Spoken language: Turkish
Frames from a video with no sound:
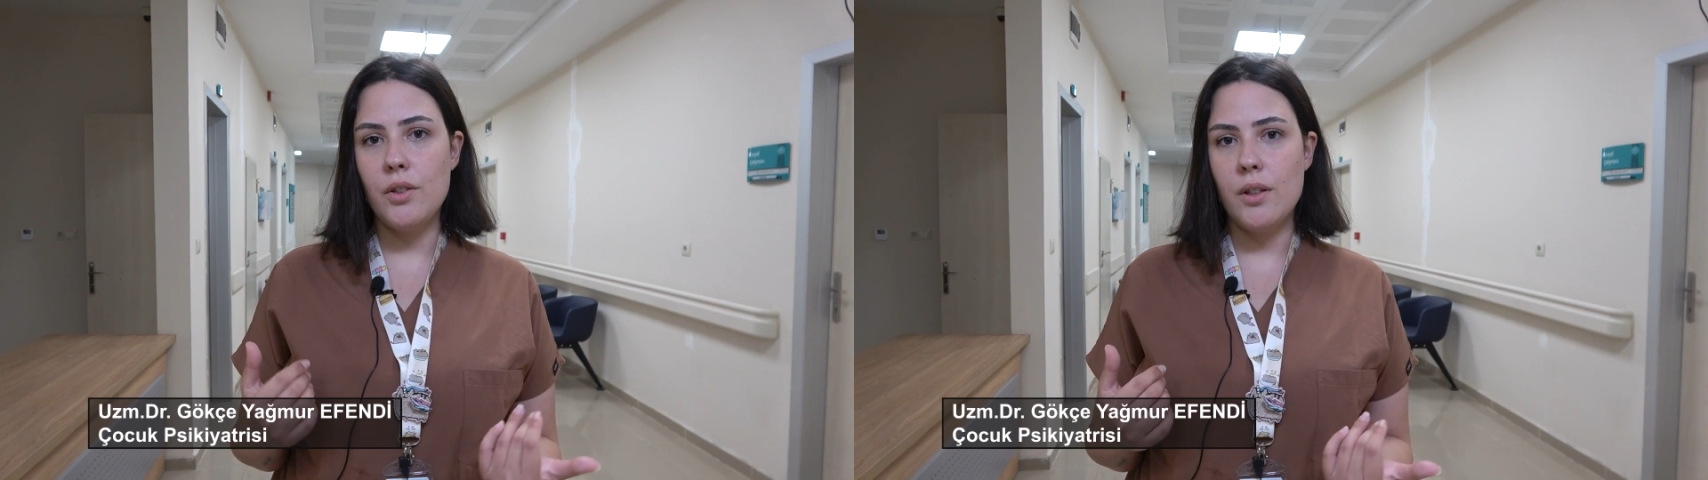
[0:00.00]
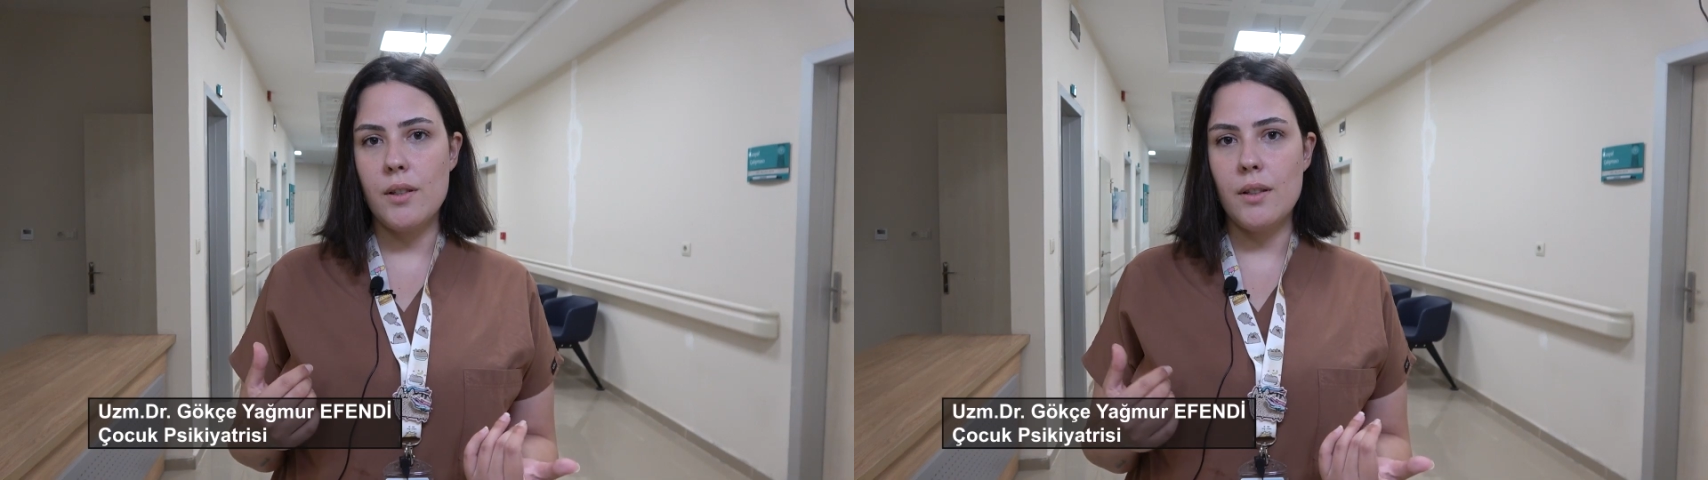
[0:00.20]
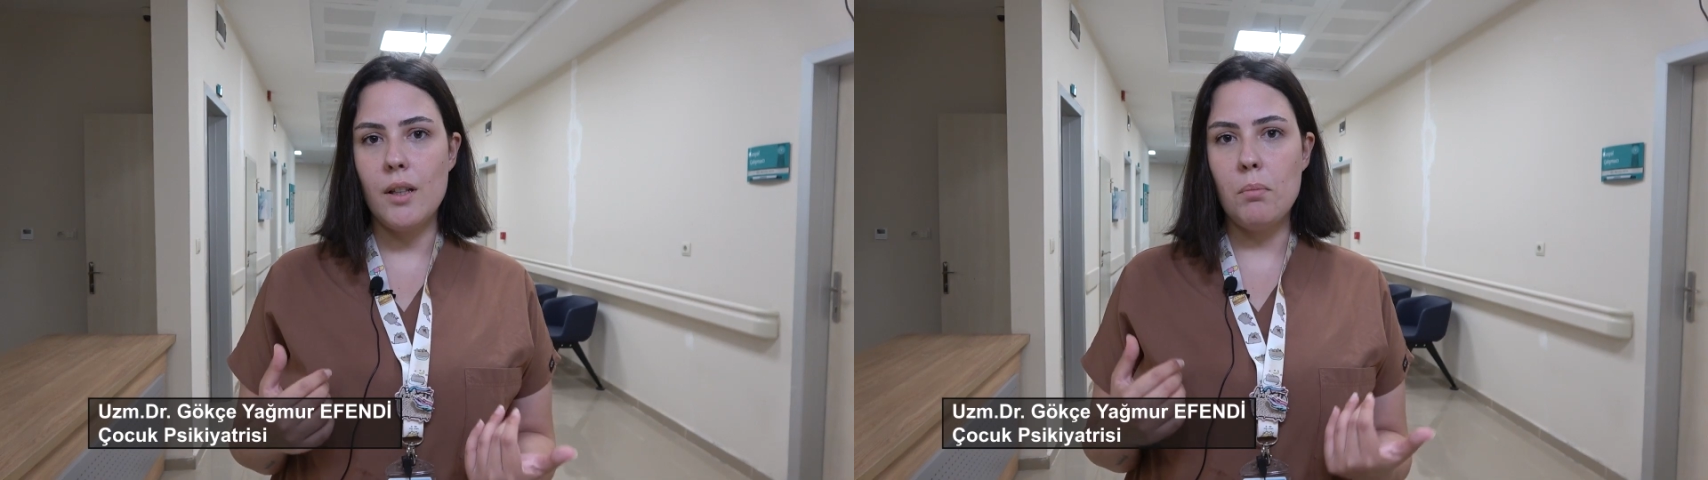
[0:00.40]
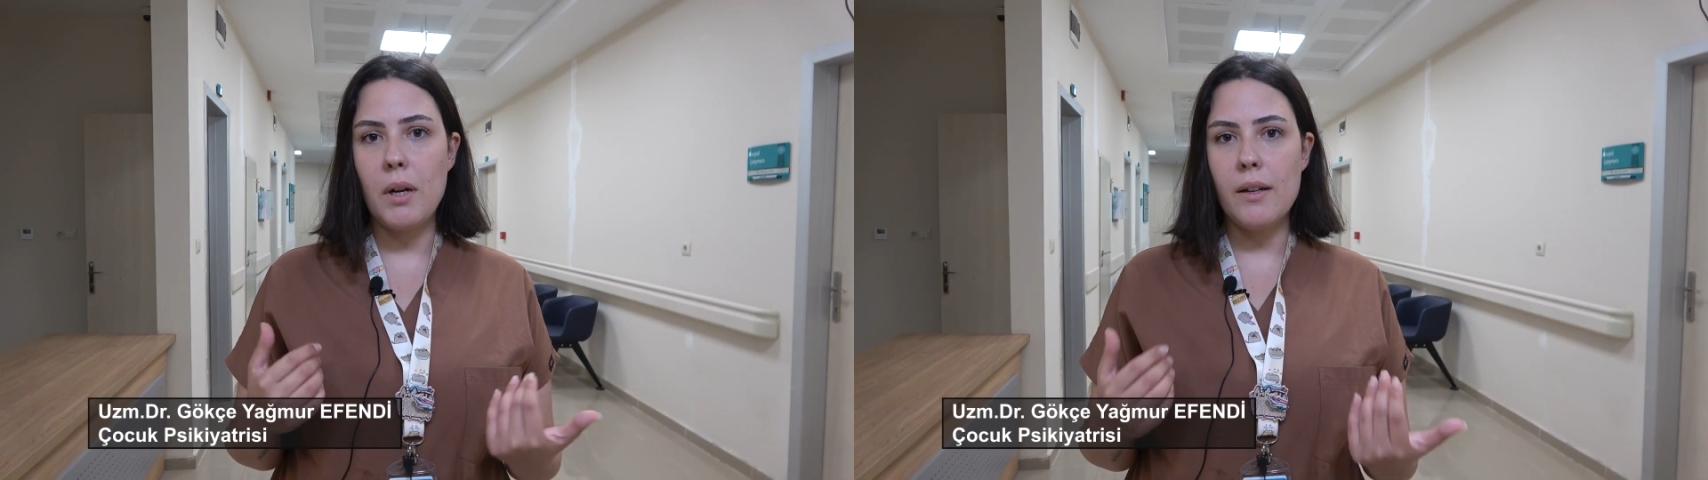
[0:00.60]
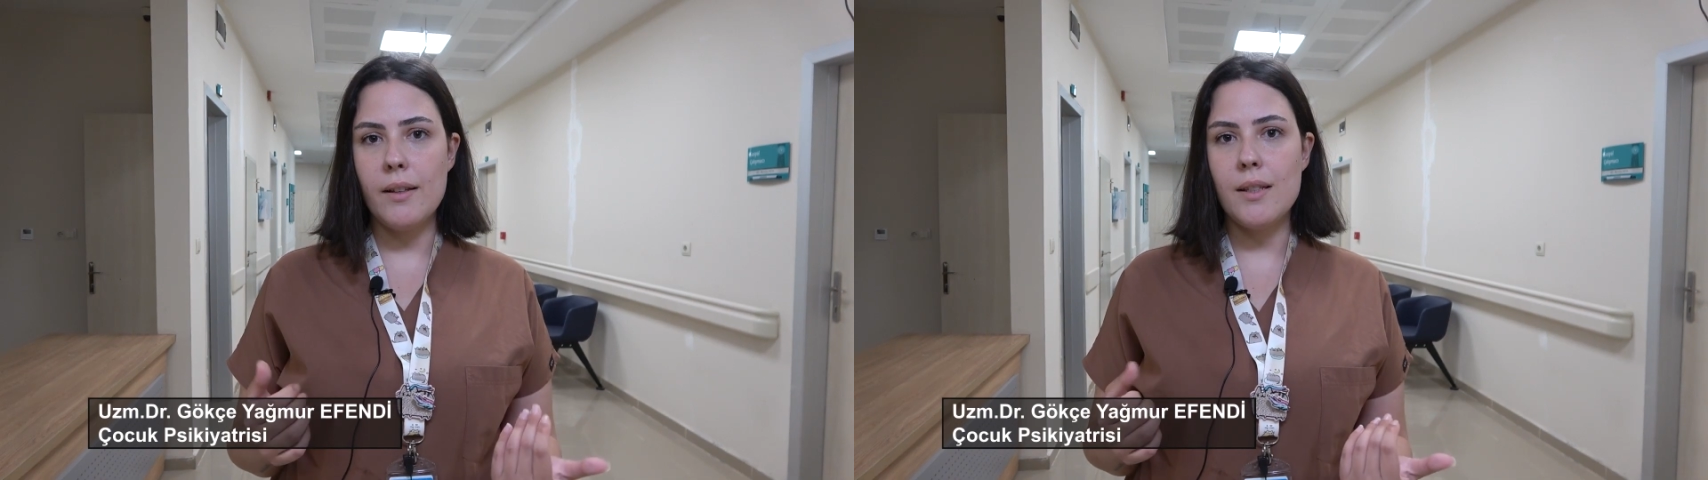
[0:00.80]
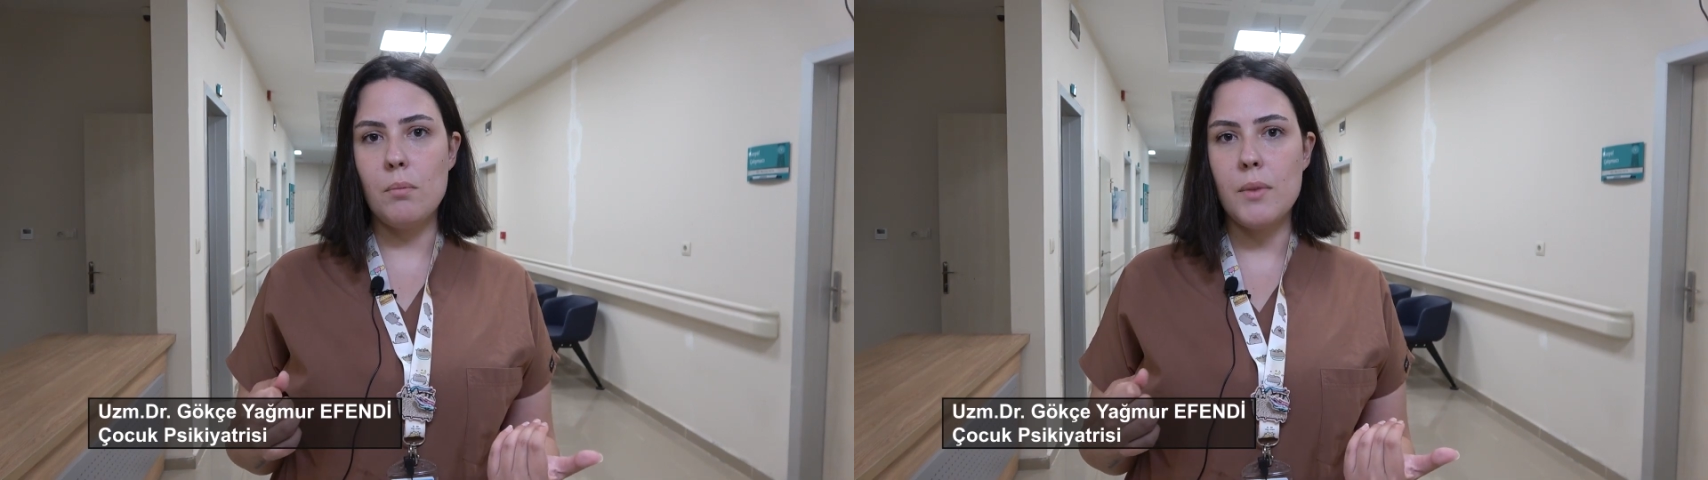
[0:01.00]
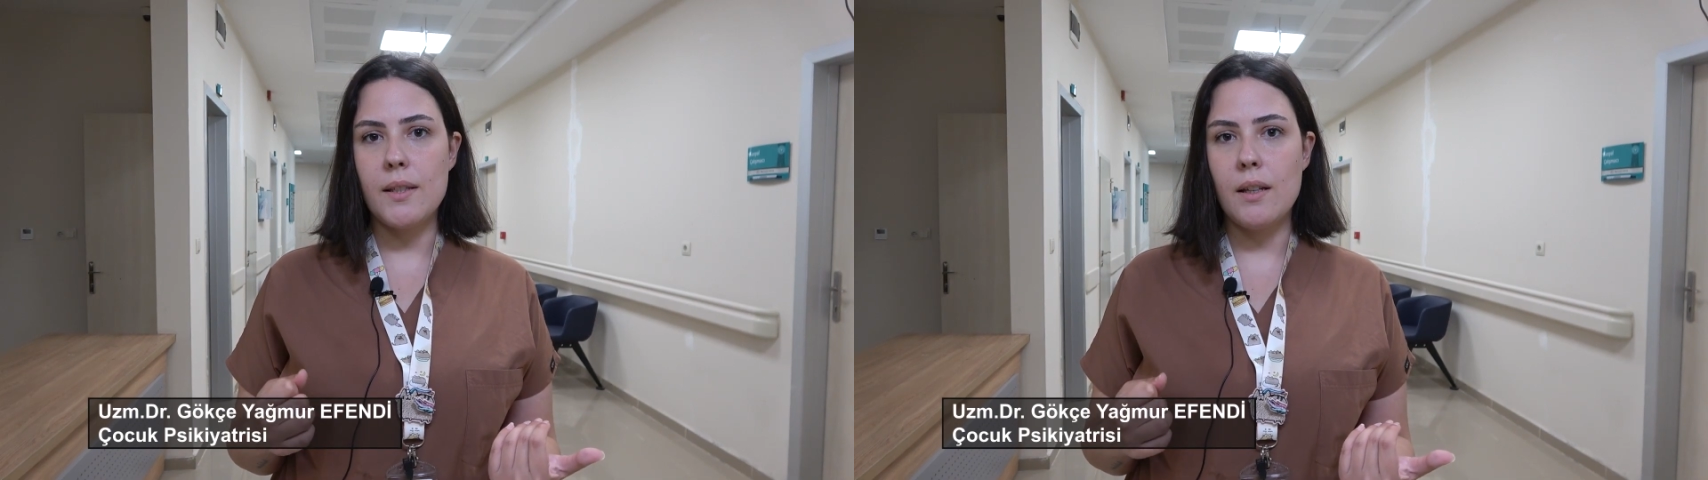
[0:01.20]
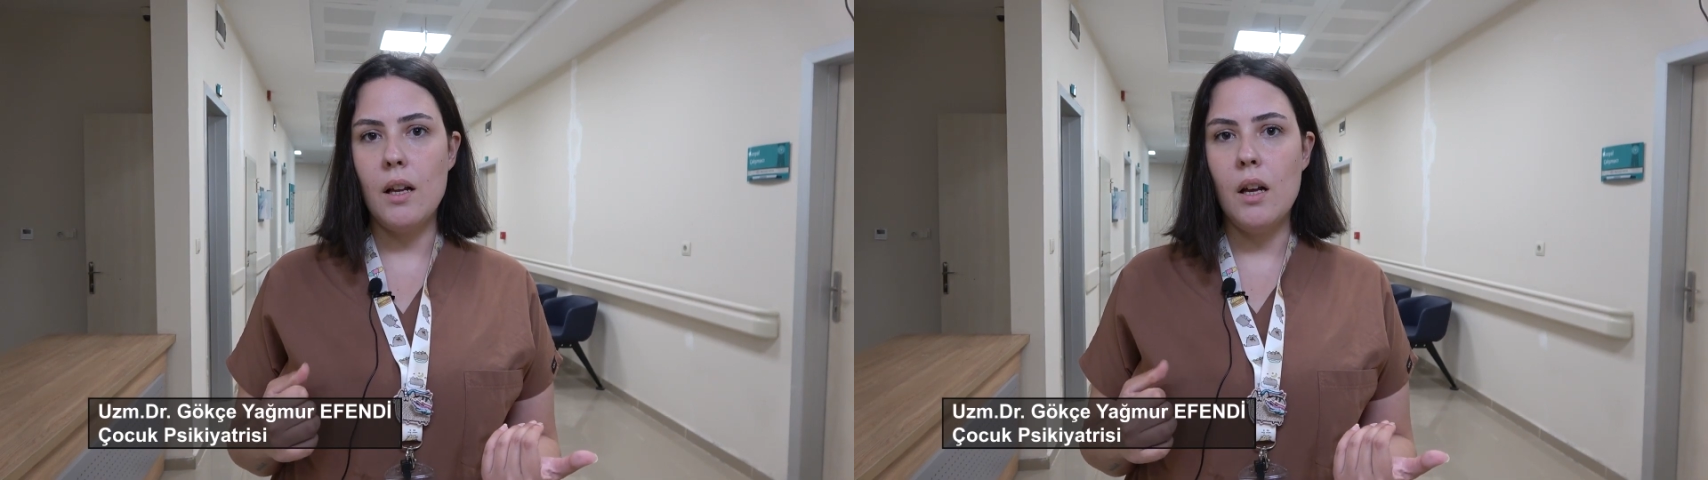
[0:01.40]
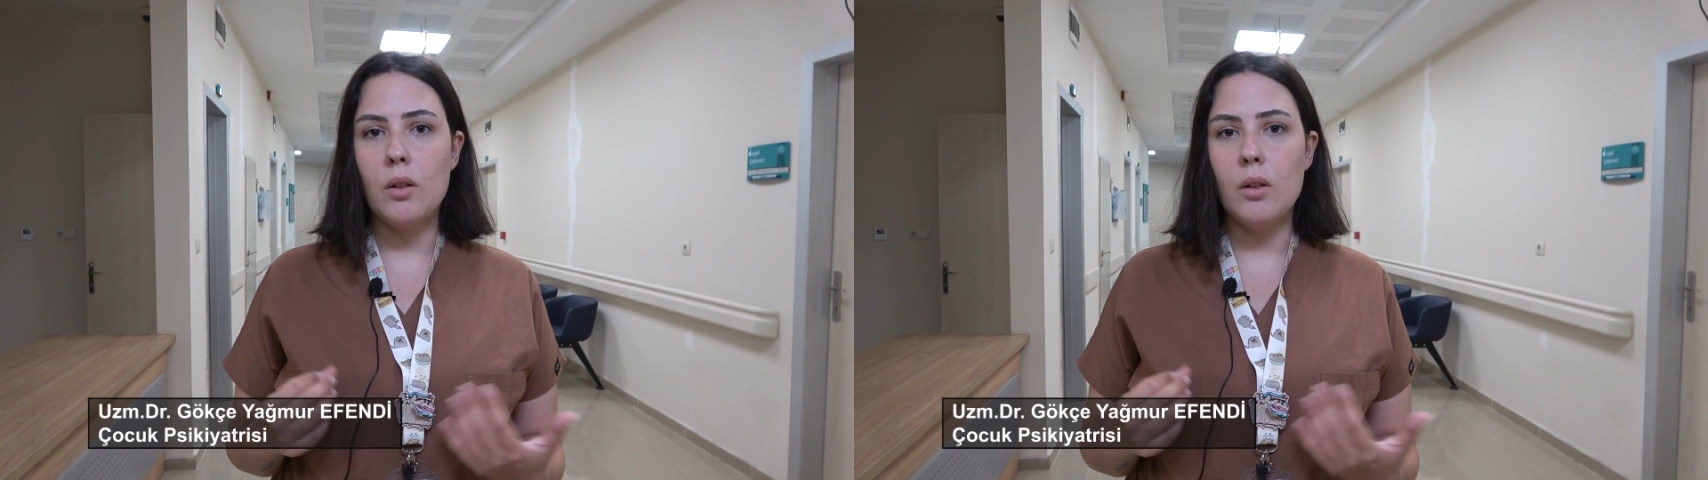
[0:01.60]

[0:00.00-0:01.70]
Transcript: içerisinde merkezimize